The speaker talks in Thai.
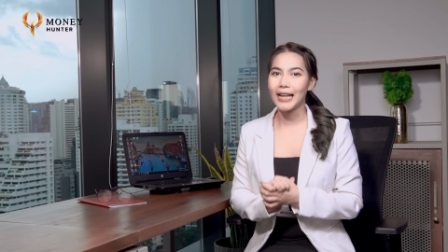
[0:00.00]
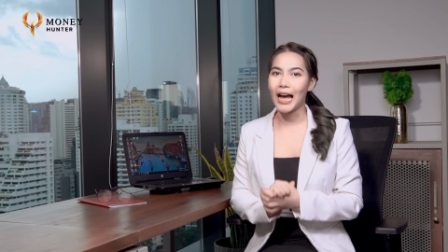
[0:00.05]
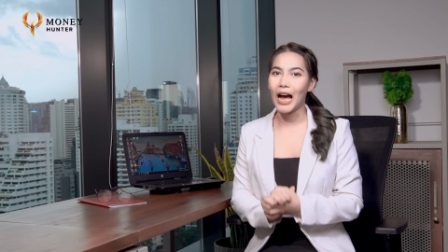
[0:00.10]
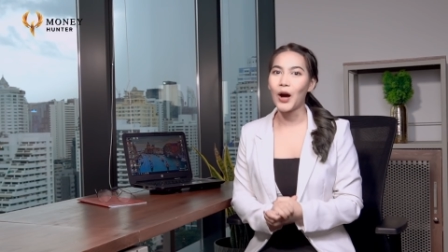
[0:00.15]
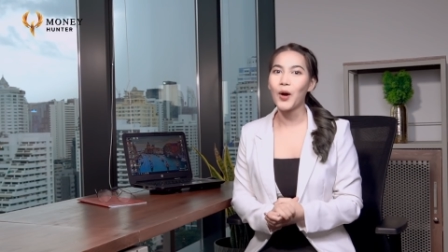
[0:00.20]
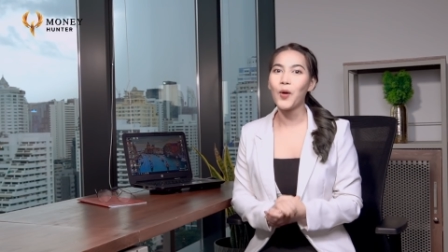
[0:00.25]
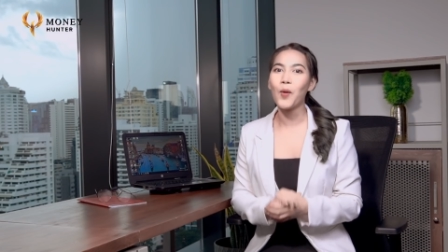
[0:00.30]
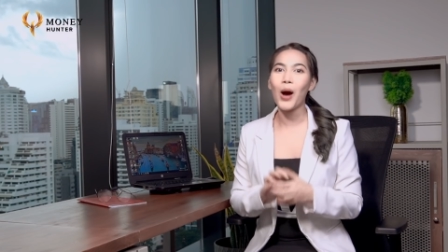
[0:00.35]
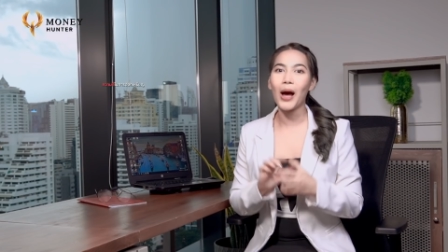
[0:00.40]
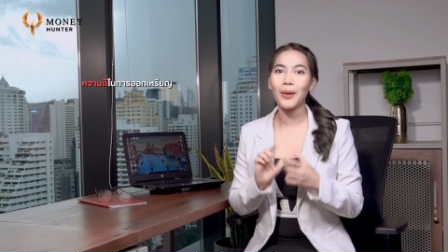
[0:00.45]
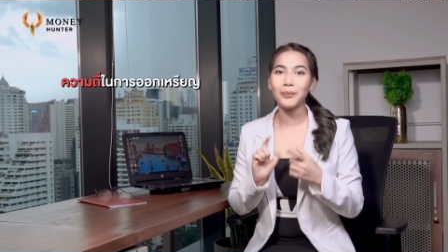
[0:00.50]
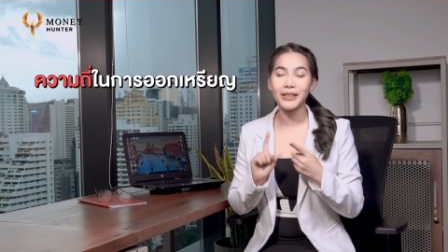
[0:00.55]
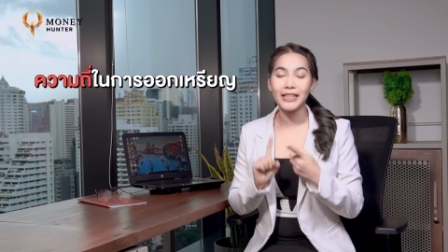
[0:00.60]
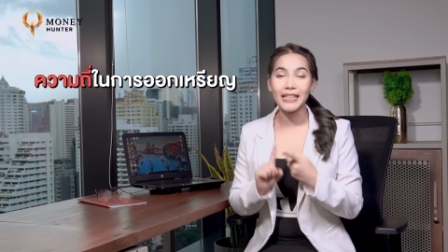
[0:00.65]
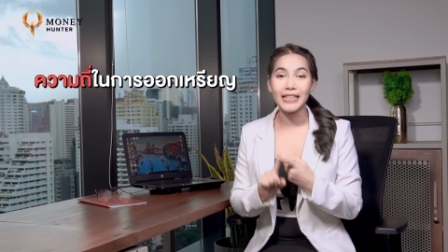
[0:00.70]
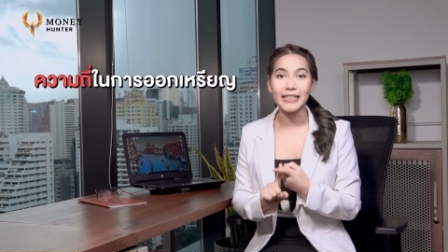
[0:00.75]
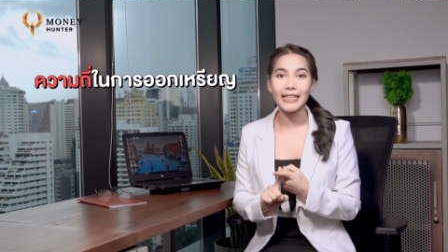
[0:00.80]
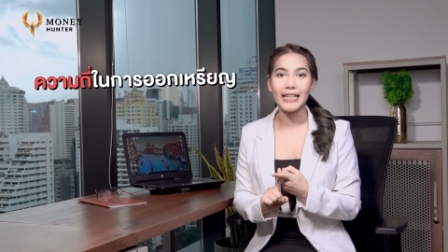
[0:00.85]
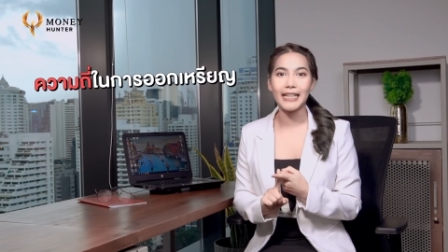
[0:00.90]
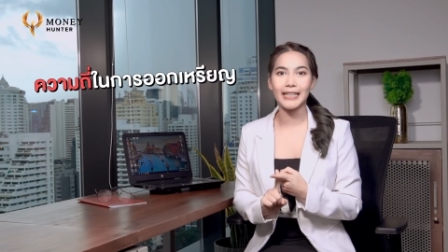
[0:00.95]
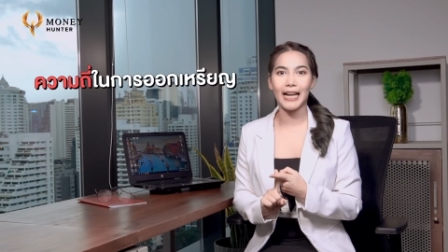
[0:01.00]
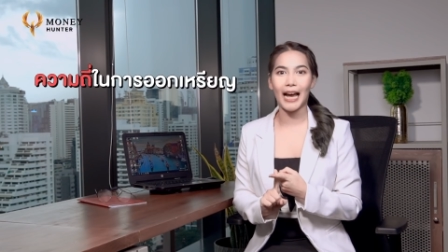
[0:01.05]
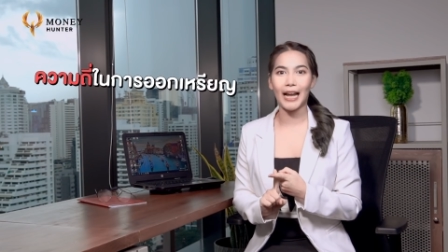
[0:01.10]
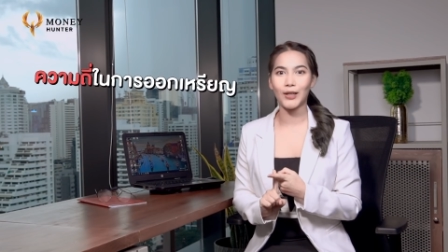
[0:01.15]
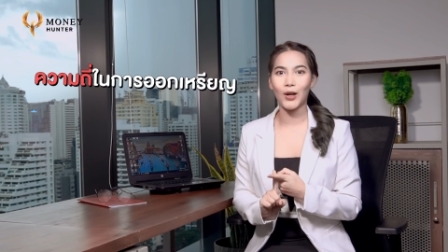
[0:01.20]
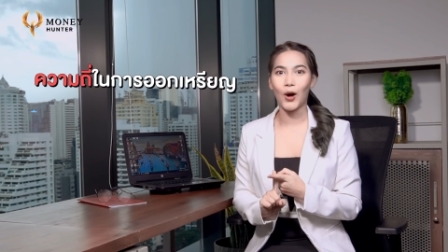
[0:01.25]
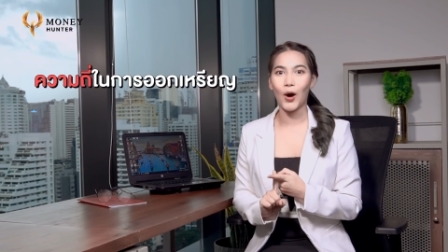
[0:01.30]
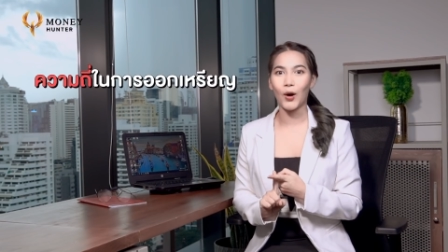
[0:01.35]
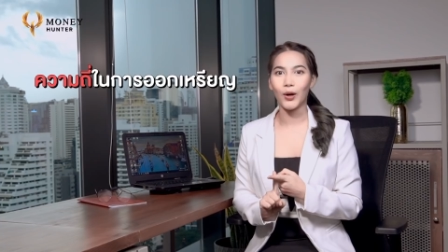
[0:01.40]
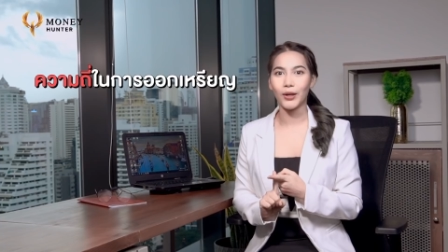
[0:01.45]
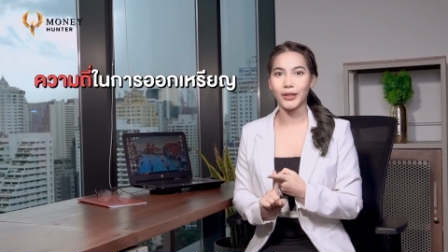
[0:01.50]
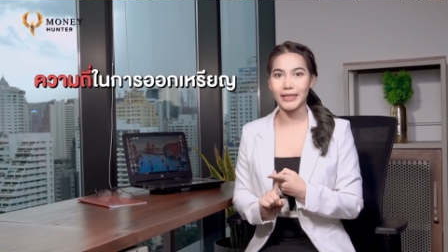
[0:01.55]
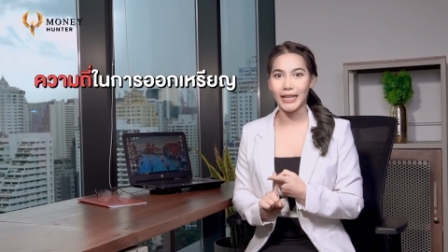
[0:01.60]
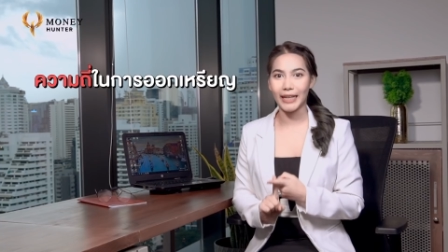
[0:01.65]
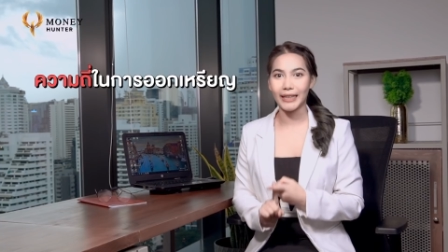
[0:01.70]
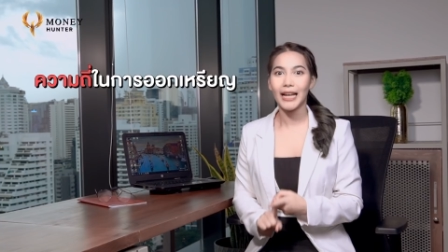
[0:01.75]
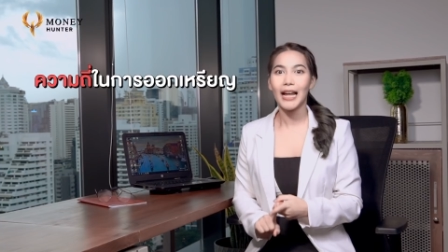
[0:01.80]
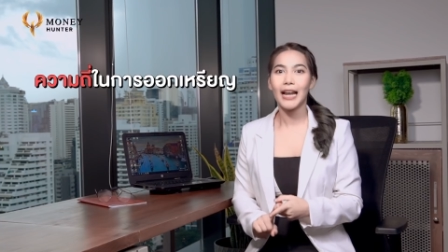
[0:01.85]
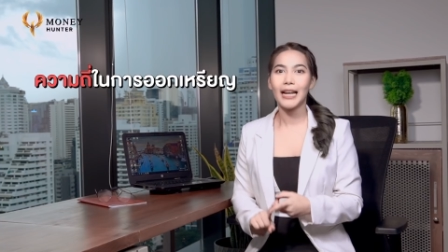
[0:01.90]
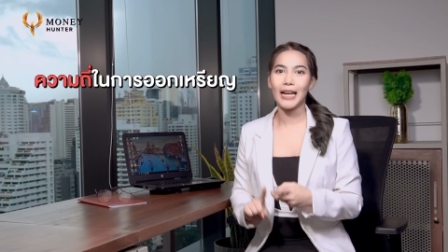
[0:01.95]
ทั้งความถี่ในการออกเหรี
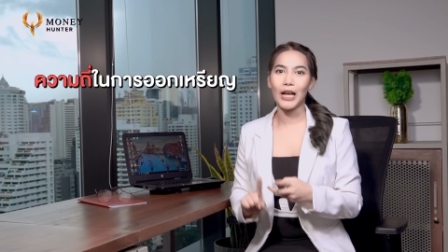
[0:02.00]
ยญ